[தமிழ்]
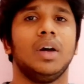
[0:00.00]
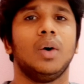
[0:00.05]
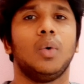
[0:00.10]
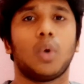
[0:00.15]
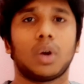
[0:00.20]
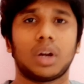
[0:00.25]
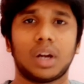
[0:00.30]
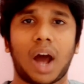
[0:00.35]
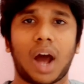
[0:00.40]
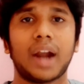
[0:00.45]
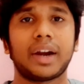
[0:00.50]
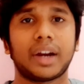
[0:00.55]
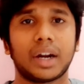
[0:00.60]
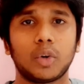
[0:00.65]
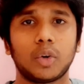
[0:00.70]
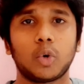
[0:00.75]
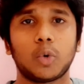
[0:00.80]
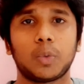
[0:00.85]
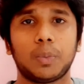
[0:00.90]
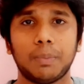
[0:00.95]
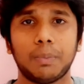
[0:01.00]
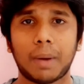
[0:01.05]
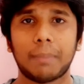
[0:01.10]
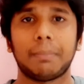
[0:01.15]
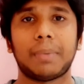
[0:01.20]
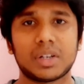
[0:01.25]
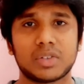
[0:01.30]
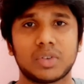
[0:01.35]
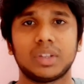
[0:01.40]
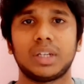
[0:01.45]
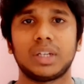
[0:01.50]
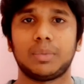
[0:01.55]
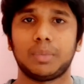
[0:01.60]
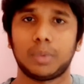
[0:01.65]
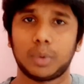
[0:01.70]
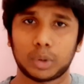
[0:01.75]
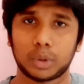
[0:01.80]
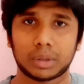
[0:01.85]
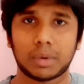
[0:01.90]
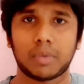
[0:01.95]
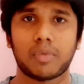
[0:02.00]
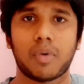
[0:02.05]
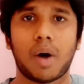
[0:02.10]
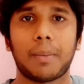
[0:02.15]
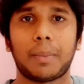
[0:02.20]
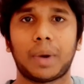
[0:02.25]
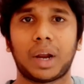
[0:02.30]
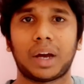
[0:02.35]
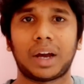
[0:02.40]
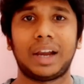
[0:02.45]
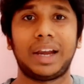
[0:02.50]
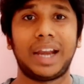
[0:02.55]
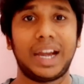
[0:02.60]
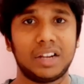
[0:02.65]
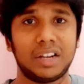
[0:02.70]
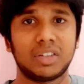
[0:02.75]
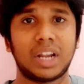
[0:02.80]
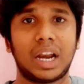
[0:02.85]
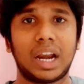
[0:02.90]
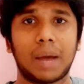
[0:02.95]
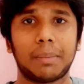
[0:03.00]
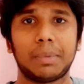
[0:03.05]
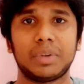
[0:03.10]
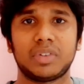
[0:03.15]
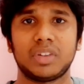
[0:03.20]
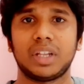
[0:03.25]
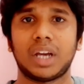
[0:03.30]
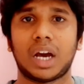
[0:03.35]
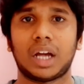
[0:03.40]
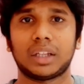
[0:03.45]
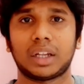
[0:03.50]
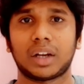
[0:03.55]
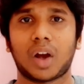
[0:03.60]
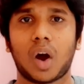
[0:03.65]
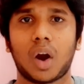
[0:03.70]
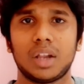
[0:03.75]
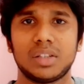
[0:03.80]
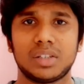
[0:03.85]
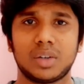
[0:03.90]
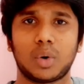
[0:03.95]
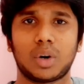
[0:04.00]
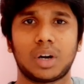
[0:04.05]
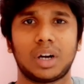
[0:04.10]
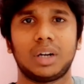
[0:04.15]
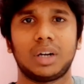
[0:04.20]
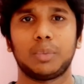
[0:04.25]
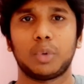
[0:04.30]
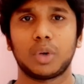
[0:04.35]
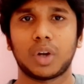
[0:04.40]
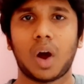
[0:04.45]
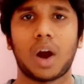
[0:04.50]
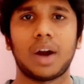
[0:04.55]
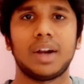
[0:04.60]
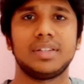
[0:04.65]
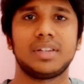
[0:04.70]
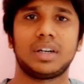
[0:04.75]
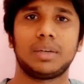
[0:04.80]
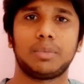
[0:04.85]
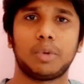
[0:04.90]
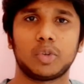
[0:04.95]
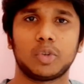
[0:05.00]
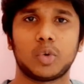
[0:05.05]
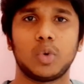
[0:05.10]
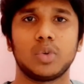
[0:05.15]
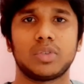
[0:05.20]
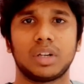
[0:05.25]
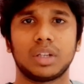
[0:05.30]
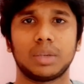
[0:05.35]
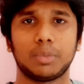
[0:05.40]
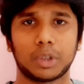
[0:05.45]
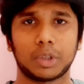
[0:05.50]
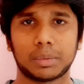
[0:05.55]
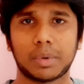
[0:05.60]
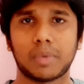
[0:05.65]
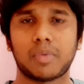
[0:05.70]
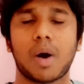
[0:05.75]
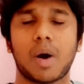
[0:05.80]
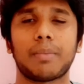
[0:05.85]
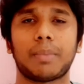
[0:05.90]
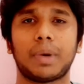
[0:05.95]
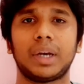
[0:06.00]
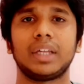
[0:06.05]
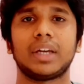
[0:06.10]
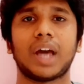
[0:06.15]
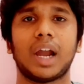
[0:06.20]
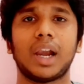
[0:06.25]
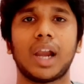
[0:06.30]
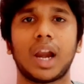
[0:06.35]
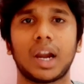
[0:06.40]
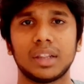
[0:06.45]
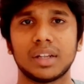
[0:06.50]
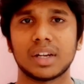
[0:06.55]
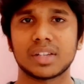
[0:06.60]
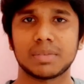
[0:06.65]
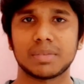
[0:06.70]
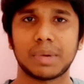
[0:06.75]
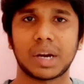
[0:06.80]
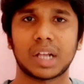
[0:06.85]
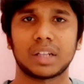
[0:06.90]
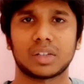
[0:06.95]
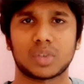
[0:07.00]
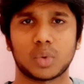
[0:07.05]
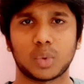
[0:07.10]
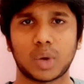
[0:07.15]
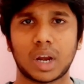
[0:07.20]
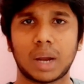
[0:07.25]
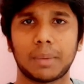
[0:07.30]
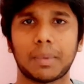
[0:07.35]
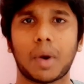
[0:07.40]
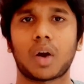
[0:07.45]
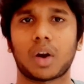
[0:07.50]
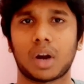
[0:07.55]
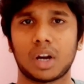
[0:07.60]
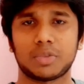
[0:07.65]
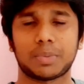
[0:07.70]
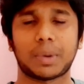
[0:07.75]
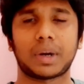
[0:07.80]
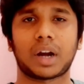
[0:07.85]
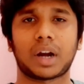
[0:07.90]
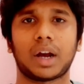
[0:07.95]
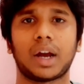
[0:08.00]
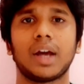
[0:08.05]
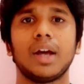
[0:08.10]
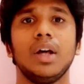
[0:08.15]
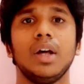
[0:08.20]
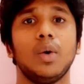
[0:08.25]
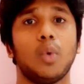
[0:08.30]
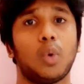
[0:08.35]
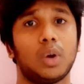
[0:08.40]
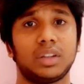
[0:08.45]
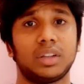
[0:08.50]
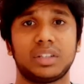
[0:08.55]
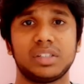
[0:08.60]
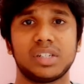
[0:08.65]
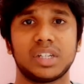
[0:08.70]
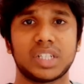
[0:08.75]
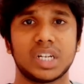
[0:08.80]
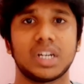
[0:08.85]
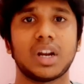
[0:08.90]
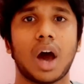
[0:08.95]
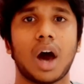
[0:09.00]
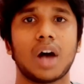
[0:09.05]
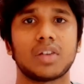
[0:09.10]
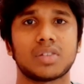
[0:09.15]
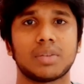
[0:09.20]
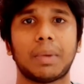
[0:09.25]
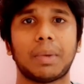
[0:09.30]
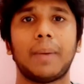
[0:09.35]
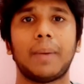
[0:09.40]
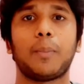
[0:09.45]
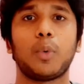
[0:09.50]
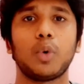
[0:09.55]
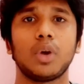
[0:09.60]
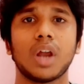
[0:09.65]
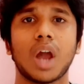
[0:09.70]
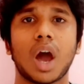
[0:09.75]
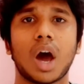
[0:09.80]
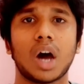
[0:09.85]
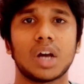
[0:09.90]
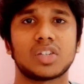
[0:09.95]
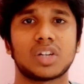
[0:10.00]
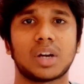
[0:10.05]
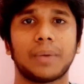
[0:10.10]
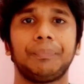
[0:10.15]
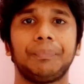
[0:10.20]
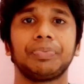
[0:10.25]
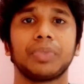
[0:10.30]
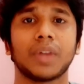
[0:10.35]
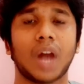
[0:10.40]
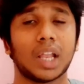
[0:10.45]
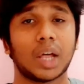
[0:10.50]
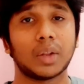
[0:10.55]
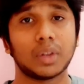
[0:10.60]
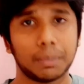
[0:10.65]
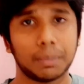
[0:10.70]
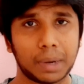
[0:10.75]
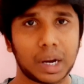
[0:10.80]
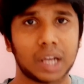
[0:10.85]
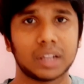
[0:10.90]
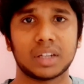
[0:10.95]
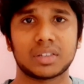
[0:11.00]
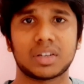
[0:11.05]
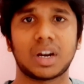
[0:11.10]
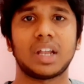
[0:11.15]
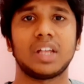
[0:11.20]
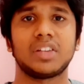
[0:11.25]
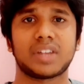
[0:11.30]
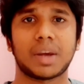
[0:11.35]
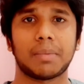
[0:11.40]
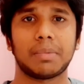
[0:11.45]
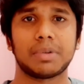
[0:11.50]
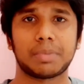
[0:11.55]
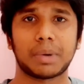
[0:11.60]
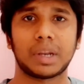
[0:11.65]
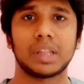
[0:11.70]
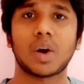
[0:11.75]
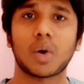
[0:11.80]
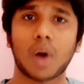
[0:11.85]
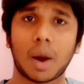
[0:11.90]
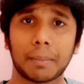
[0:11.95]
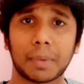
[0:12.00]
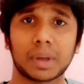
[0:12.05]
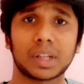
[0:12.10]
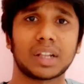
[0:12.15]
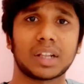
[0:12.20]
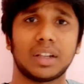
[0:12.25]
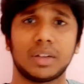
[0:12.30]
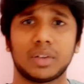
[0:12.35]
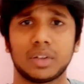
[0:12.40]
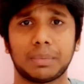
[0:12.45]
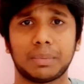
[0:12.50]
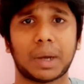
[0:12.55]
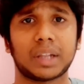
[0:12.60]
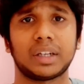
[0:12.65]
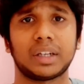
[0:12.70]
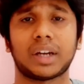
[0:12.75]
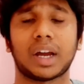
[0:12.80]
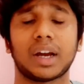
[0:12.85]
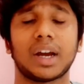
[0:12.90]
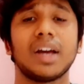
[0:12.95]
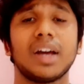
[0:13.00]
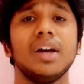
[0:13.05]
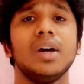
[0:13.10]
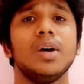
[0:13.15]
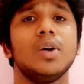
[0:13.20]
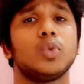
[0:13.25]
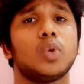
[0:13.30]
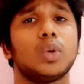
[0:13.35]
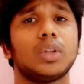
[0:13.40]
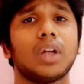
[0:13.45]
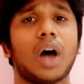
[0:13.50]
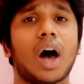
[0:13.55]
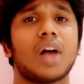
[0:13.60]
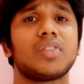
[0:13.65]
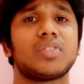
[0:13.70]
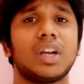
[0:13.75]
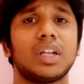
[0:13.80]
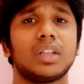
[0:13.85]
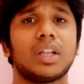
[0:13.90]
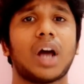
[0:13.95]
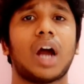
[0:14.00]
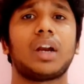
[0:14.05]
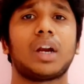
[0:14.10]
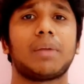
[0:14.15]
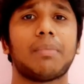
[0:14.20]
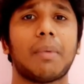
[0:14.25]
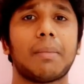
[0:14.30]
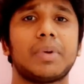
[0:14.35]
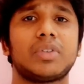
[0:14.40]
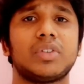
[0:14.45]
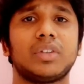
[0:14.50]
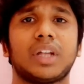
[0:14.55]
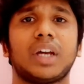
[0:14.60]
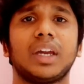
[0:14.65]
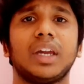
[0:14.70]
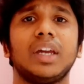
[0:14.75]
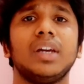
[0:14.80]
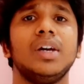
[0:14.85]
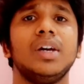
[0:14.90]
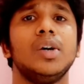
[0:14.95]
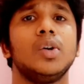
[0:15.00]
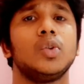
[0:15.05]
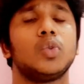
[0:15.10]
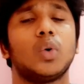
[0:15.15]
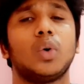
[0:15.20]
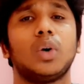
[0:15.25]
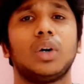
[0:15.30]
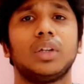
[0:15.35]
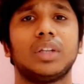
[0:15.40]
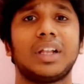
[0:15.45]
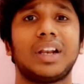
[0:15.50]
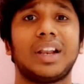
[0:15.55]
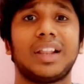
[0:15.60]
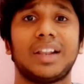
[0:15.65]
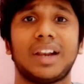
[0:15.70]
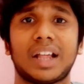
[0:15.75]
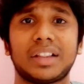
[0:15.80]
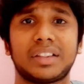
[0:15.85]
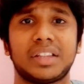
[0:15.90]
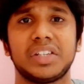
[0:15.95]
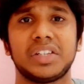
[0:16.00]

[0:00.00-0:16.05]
ஒரு ஹண்ட்ரட் குரூப் மெம்பர்ஸ் வந்து மொத்தமாக ஃபார்ம் பண்ணாங்க லேடிஸ் எல்லாமே சேர்ந்து அந்த காலேஜ் ஒரு ரெண்டு மூணு காலேஜ் ரெண்டு மூணு ஸ்கூல்ஸ் வந்து மொத்தமாக ஃபார்ம் பண்ணி கல்யாணி தாஸ் பினாதாஸ் இவங்க எல்லாமே ஆர்கனைஸ் பண்ணுறாங்க ஒரு சின்ன ஹாஸ்டல் புண்ணியா ஆசிரம் அதாவது பினாதாஸ்னால எஸ்டாப்ளிஷ் பண்ணது அவங்க அம்மா தான் வந்து பார்த்துக்கிட்டாங்க ஸோ அந்த ஹாஸ்டலில் இந்த ஹண்ட்ரட் மெம்பர்ஸ் தாங்கி ஸோ அந்த லத்தி